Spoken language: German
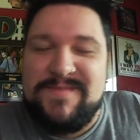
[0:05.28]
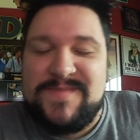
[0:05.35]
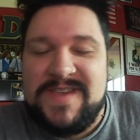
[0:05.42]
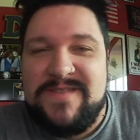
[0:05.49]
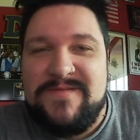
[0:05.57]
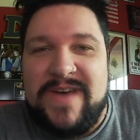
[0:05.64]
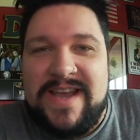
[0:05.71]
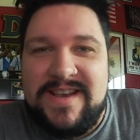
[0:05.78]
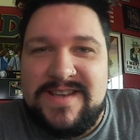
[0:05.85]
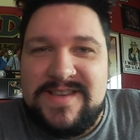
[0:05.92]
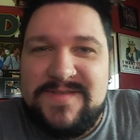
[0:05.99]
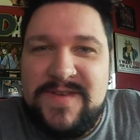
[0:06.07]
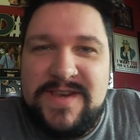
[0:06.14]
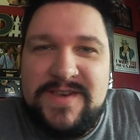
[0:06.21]
gibt es ein
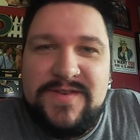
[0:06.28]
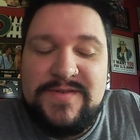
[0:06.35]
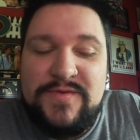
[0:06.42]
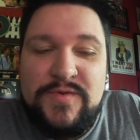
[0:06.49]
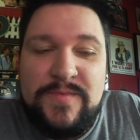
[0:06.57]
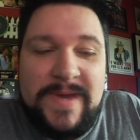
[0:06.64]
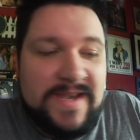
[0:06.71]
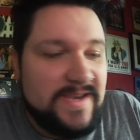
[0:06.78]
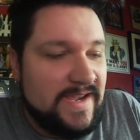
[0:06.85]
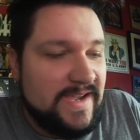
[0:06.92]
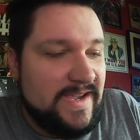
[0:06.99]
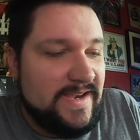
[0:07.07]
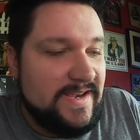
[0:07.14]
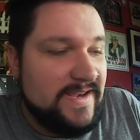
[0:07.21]
weiteres Video über
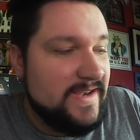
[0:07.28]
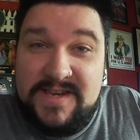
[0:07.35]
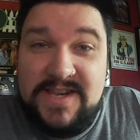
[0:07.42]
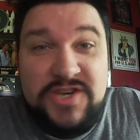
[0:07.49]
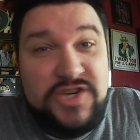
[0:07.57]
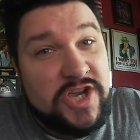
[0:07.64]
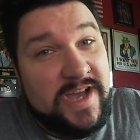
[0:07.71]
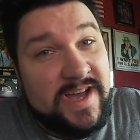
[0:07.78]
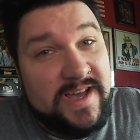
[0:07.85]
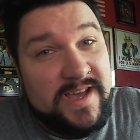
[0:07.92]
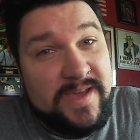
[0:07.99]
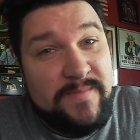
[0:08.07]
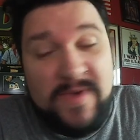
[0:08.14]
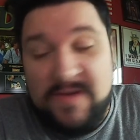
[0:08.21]
den
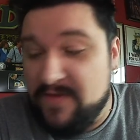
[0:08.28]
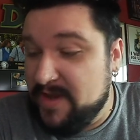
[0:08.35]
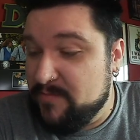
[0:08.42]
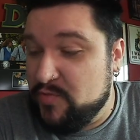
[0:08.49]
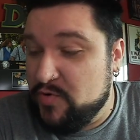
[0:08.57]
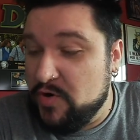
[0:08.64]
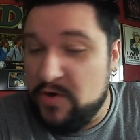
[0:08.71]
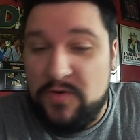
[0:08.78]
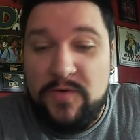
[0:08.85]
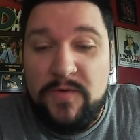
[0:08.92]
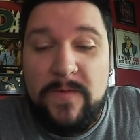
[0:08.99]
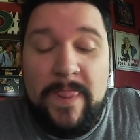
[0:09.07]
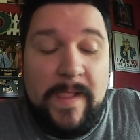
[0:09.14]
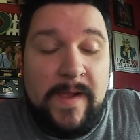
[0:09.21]
DJI Mavic
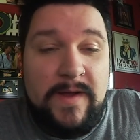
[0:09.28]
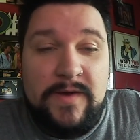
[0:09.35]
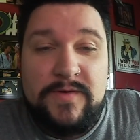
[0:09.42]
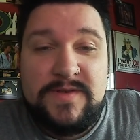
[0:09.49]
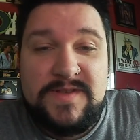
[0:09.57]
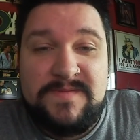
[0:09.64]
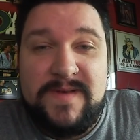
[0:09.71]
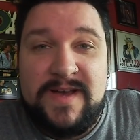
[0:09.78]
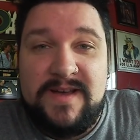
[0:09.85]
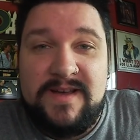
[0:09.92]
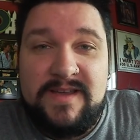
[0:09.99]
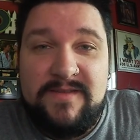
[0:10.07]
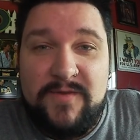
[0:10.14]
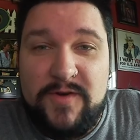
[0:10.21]
Pro. Und
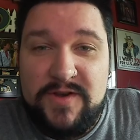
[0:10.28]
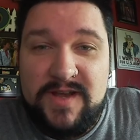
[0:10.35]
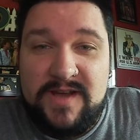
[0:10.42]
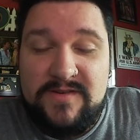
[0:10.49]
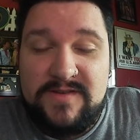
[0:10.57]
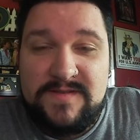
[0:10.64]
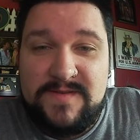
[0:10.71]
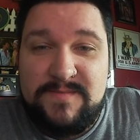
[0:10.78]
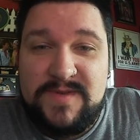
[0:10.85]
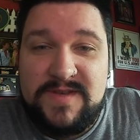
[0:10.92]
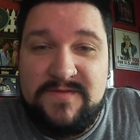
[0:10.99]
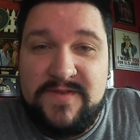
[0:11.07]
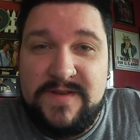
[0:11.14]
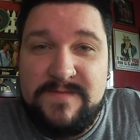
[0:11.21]
zwar gehen wir heute raus, werden ein
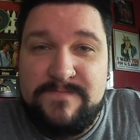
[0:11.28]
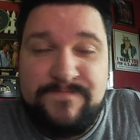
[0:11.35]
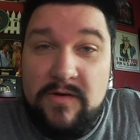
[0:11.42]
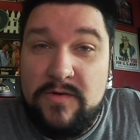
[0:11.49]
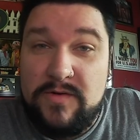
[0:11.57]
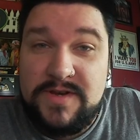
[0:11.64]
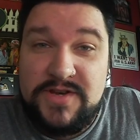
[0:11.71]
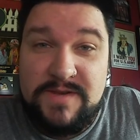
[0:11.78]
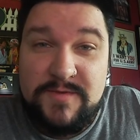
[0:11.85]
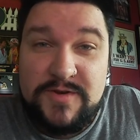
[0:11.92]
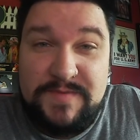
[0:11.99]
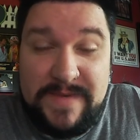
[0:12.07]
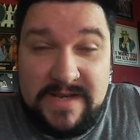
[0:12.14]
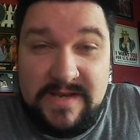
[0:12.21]
bisschen filmen und ich nehme
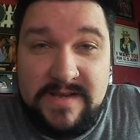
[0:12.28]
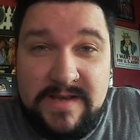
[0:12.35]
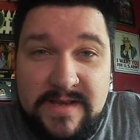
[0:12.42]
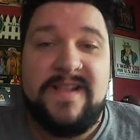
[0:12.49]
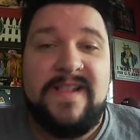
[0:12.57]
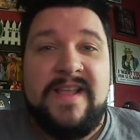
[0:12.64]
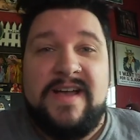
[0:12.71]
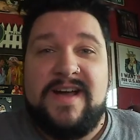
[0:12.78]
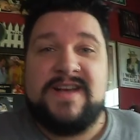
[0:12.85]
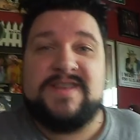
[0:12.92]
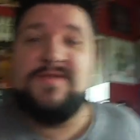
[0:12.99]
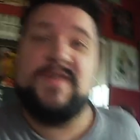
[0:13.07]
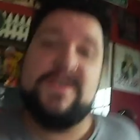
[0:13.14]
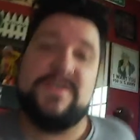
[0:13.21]
euch mit.
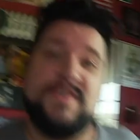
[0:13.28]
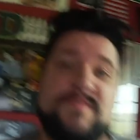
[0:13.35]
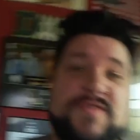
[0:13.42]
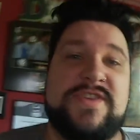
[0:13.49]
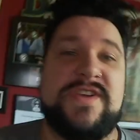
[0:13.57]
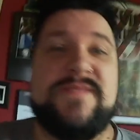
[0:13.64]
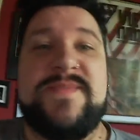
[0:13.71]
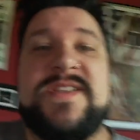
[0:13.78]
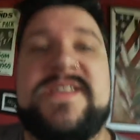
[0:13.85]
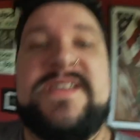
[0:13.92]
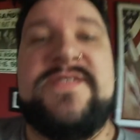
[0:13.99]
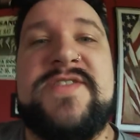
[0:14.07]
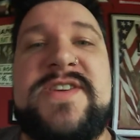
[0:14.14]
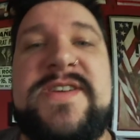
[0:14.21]
Aktuell, ich nehme euch gerade mal,
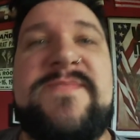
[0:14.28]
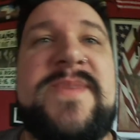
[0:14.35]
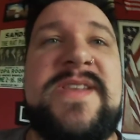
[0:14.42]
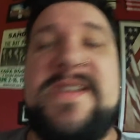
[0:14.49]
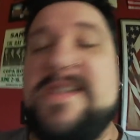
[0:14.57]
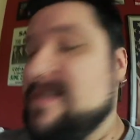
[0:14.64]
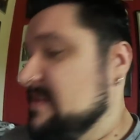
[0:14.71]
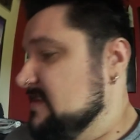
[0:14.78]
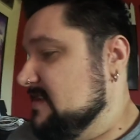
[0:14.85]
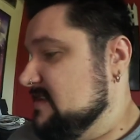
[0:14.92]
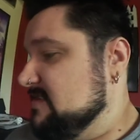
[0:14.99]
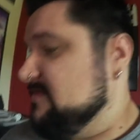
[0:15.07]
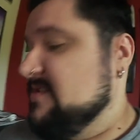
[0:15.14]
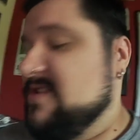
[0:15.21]
zeige euch gerade mal hier,
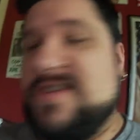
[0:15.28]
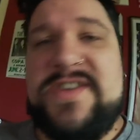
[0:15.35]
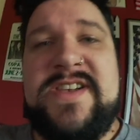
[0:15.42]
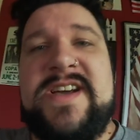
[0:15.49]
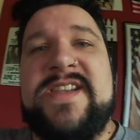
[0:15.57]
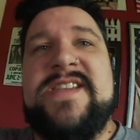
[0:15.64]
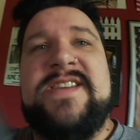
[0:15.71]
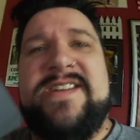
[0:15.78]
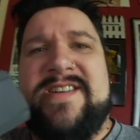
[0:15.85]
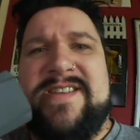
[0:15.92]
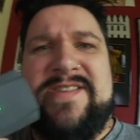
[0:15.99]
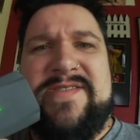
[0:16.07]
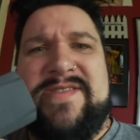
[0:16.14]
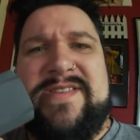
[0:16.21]
aktuell, ich lade hier
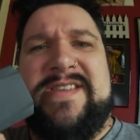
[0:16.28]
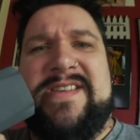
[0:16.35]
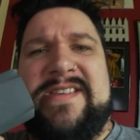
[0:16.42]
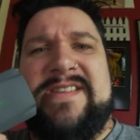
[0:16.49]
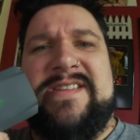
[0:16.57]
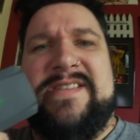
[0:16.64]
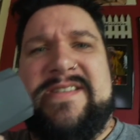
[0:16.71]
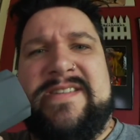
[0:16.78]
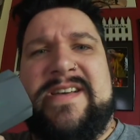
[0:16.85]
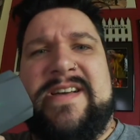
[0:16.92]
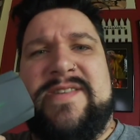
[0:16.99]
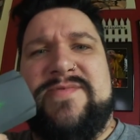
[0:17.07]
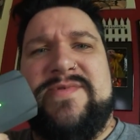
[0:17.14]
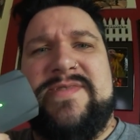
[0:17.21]
gerade noch die äh,
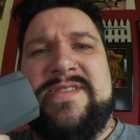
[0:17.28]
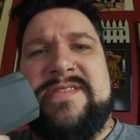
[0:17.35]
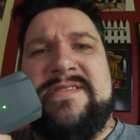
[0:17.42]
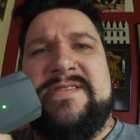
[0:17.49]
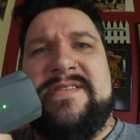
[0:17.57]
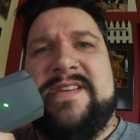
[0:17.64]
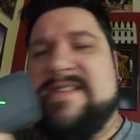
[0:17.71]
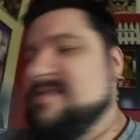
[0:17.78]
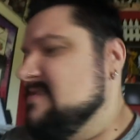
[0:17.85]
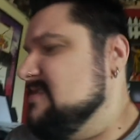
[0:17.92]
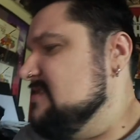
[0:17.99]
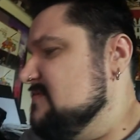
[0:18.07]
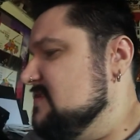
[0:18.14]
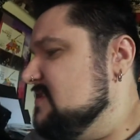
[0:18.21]
Akkus, ja,
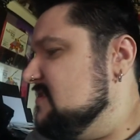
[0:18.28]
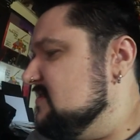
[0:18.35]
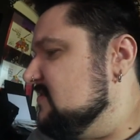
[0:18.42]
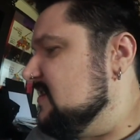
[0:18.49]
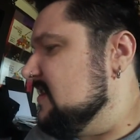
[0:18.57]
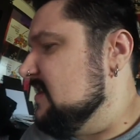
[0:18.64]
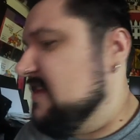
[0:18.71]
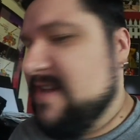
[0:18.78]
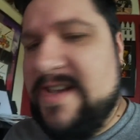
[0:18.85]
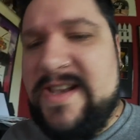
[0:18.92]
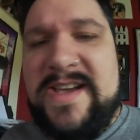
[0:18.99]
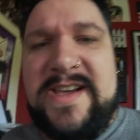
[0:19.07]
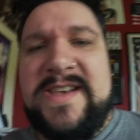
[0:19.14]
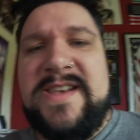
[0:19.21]
da wird jetzt noch einer
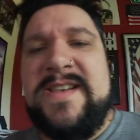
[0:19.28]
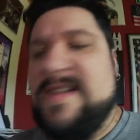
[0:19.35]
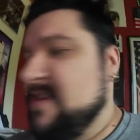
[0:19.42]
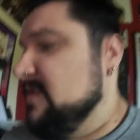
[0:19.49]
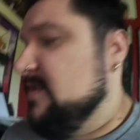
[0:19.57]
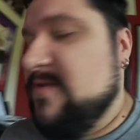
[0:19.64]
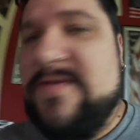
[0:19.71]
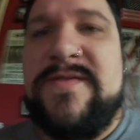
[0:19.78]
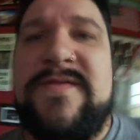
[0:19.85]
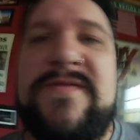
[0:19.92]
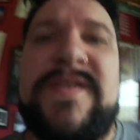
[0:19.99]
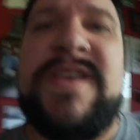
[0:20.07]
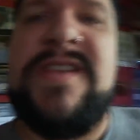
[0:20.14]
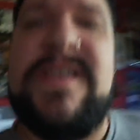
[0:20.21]
geladen und
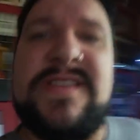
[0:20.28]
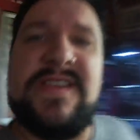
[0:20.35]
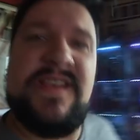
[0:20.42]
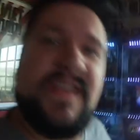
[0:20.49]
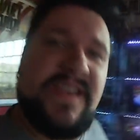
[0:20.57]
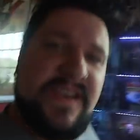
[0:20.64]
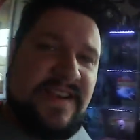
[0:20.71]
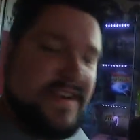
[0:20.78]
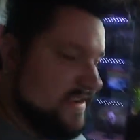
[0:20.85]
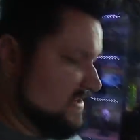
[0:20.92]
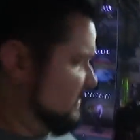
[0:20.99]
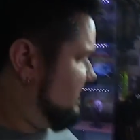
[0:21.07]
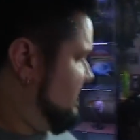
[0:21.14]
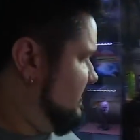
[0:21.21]
wenn das erledigt
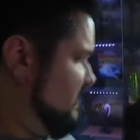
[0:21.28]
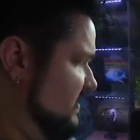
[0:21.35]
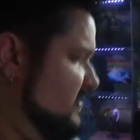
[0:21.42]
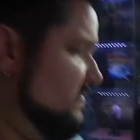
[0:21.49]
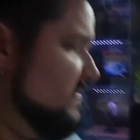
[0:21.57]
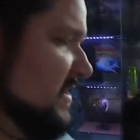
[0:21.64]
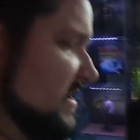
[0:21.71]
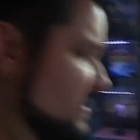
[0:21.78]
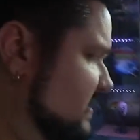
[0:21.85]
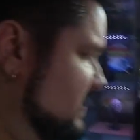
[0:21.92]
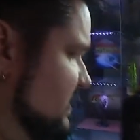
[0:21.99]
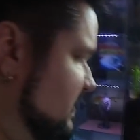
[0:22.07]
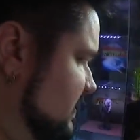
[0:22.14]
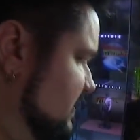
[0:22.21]
ist, dann kommt alles
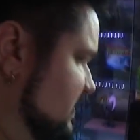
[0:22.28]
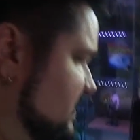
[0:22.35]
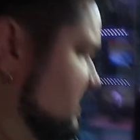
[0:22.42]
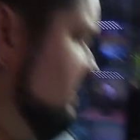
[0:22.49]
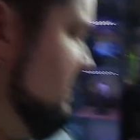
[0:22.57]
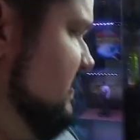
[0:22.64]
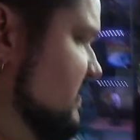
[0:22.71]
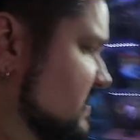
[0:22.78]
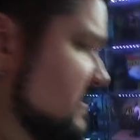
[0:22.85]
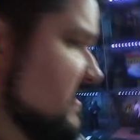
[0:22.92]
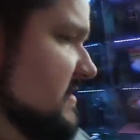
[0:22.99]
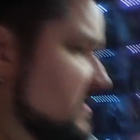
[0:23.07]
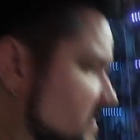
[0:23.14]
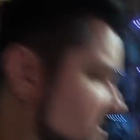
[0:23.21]
hier in die,
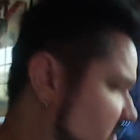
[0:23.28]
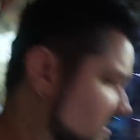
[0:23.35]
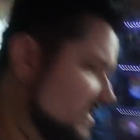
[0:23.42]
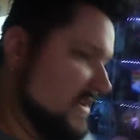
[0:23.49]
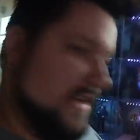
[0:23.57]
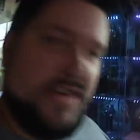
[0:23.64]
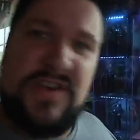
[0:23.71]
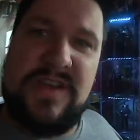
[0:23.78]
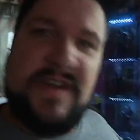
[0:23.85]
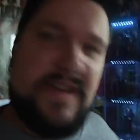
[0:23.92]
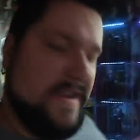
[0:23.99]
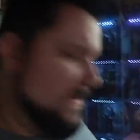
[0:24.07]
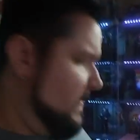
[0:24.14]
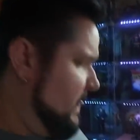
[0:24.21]
in die Tasche
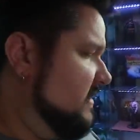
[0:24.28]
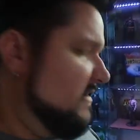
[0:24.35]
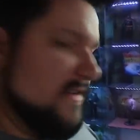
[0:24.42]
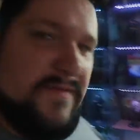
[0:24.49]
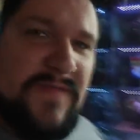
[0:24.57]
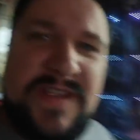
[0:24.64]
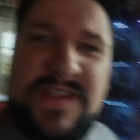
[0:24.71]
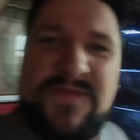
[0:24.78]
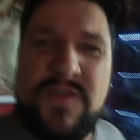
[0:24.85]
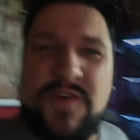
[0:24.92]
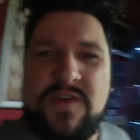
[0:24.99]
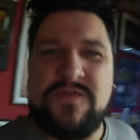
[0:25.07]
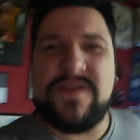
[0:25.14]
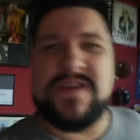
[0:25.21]
rein. Was das für ein
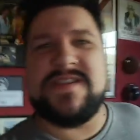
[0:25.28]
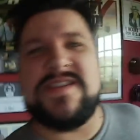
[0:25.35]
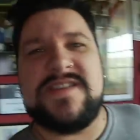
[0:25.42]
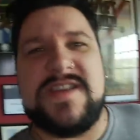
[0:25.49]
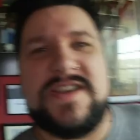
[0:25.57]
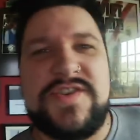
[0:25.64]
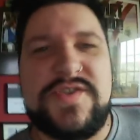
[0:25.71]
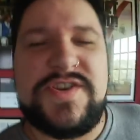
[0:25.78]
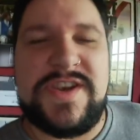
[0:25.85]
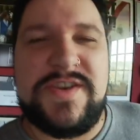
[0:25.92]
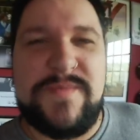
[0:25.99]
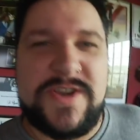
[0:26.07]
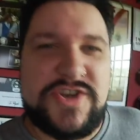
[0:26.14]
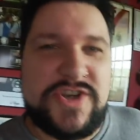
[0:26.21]
Koffer ist, das kann ich euch ja
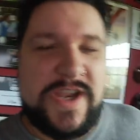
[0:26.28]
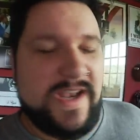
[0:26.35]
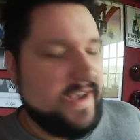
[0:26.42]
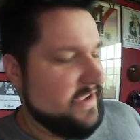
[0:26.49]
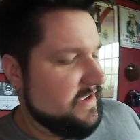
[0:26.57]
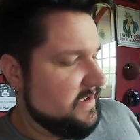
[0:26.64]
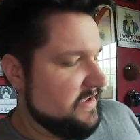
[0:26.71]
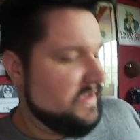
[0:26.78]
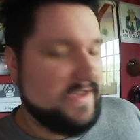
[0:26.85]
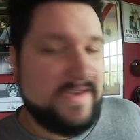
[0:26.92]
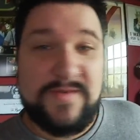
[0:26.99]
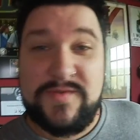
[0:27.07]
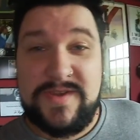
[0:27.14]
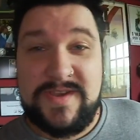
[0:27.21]
nochmal schnell äh,
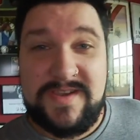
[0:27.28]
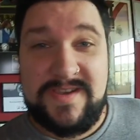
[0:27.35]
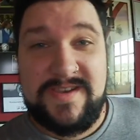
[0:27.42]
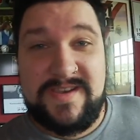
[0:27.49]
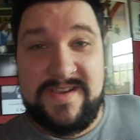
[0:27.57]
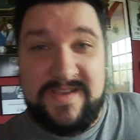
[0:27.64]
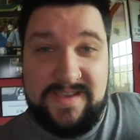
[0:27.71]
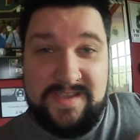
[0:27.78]
unten